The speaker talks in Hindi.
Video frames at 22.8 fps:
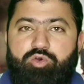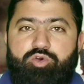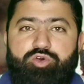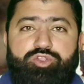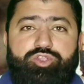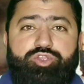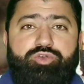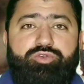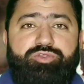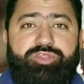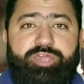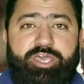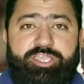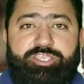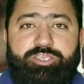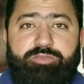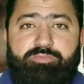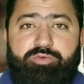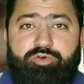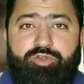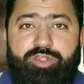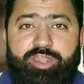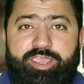और जो सच
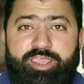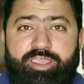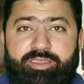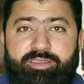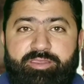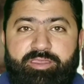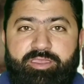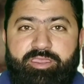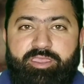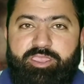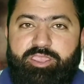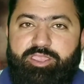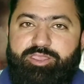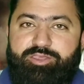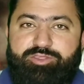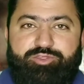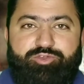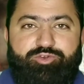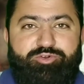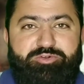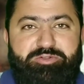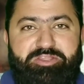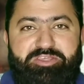बोले
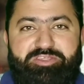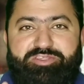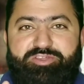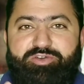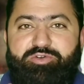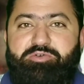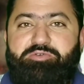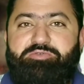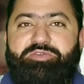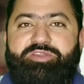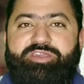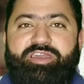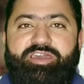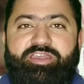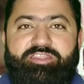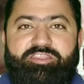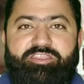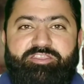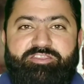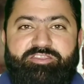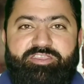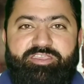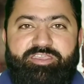इसको डिसऑन कर
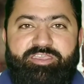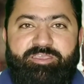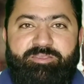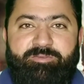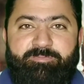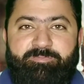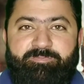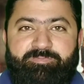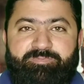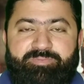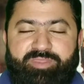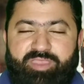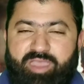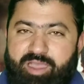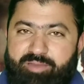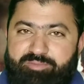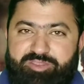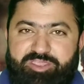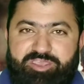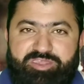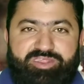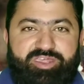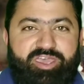देते हैं
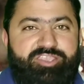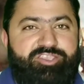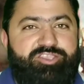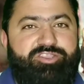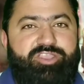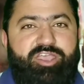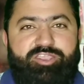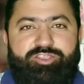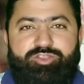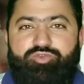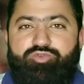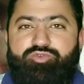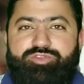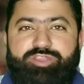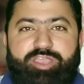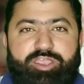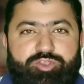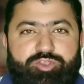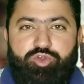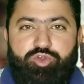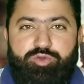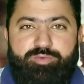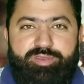अब ये सच था झूठ
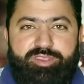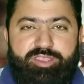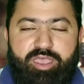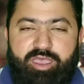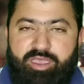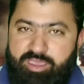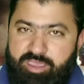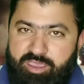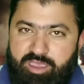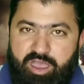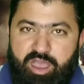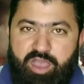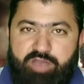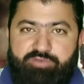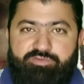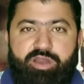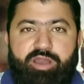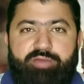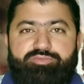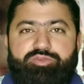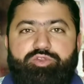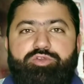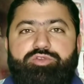जो भी था
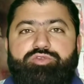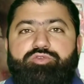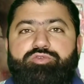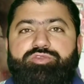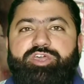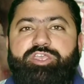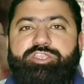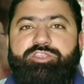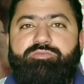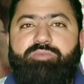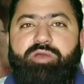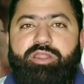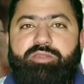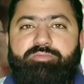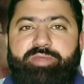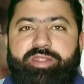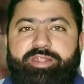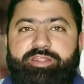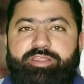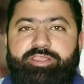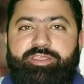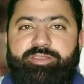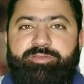अवाम तो इसको सच मान
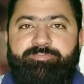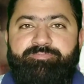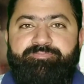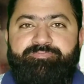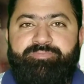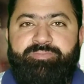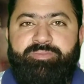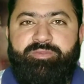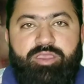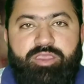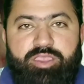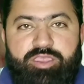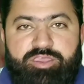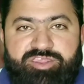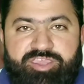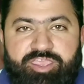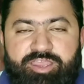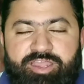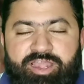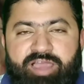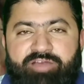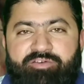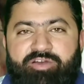बैठी है
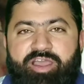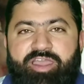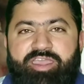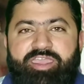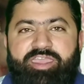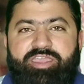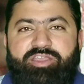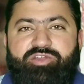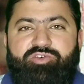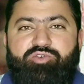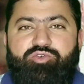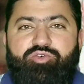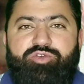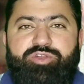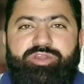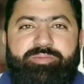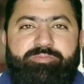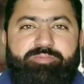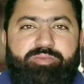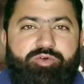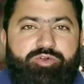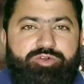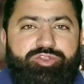इसके अलावा एक और
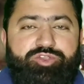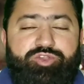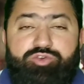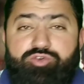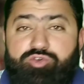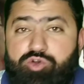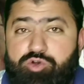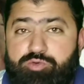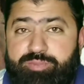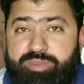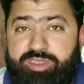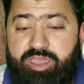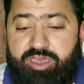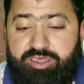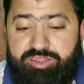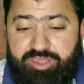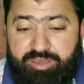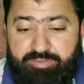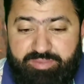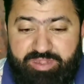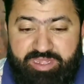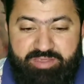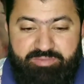रिपोर्ट जो कौमी
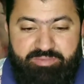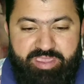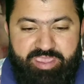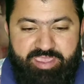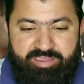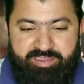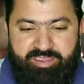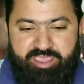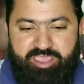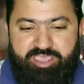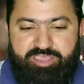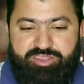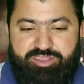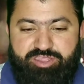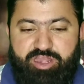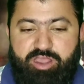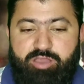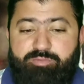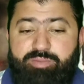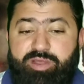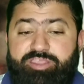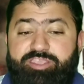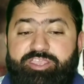असम्बली में
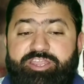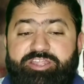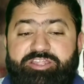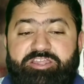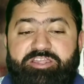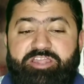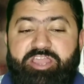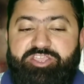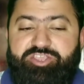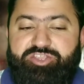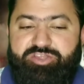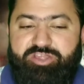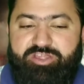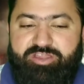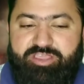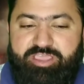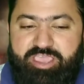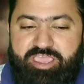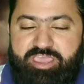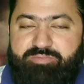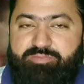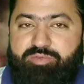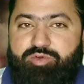इस्लामाबाद इंटरनेशनल
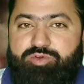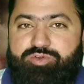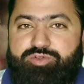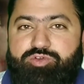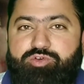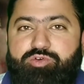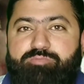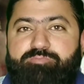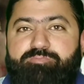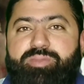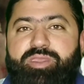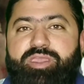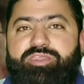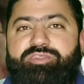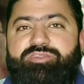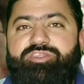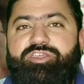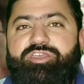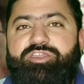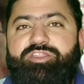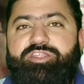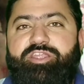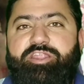एयरपोर्ट को
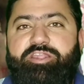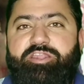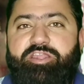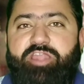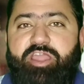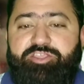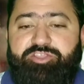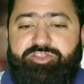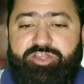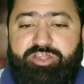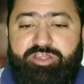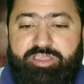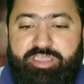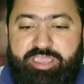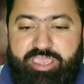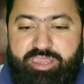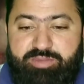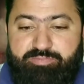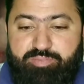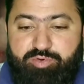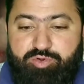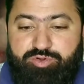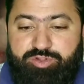बेनजीर इंटरनेशनल
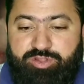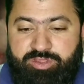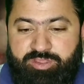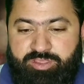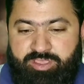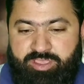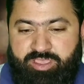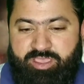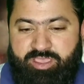एयरपोर्ट